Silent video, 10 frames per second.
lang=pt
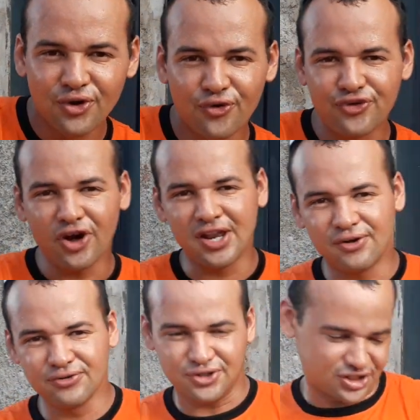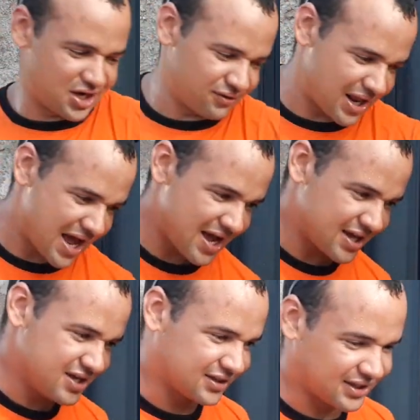o violão no chão lá
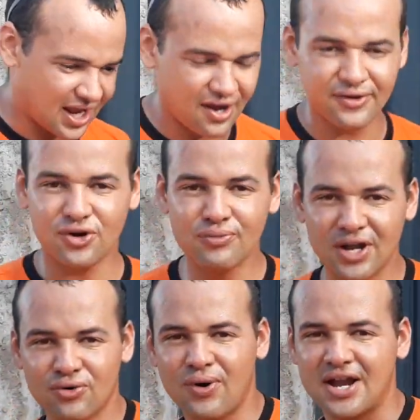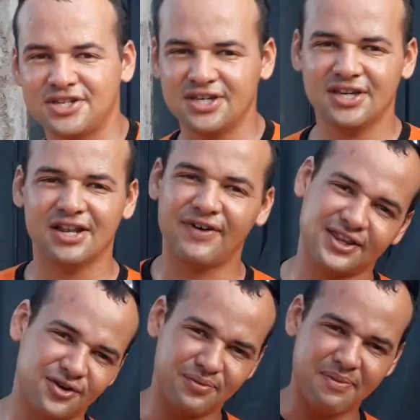e tal, e rumando um quartinho que ele vai
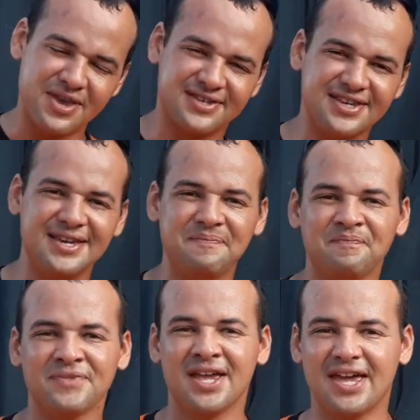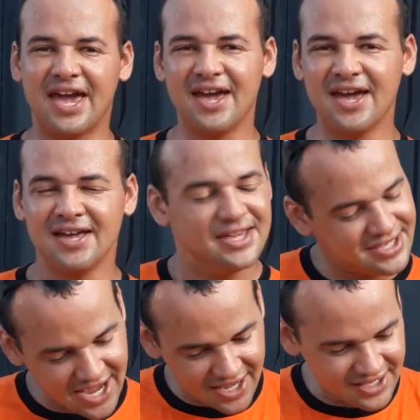ter um bebezinho. É,
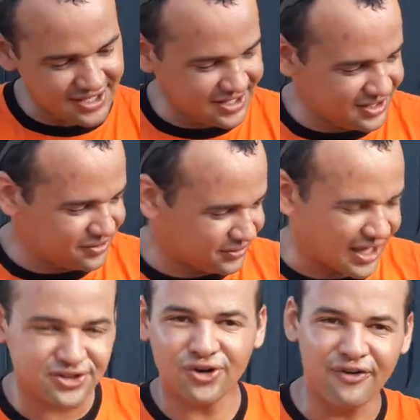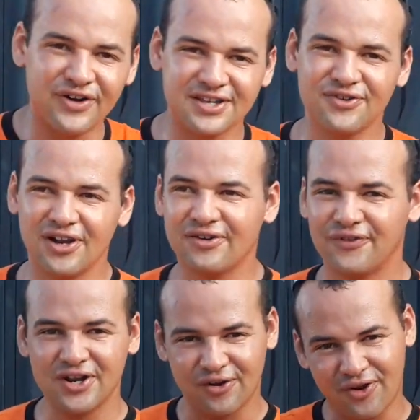e aí tá estrovando esse violão. Ele
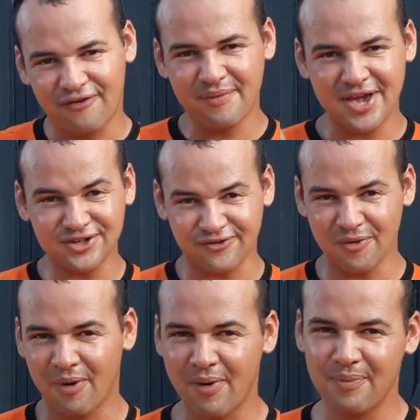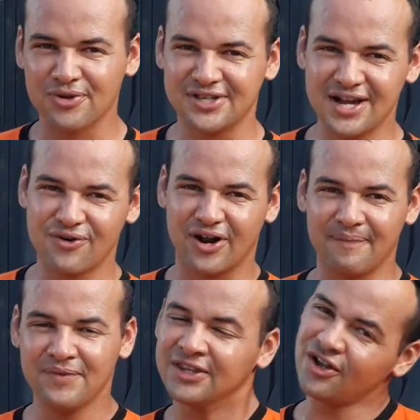falou, não, não, vamos resolver o problema para você agora.
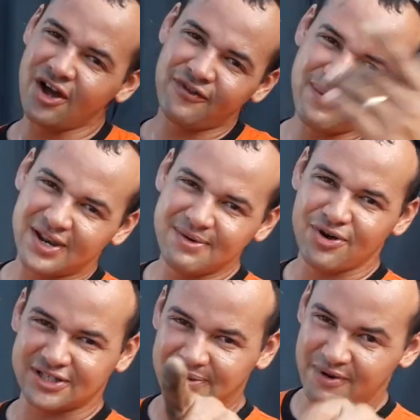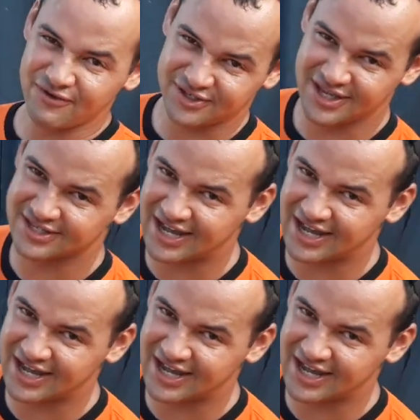Então nós vamos ali mostrar para vocês,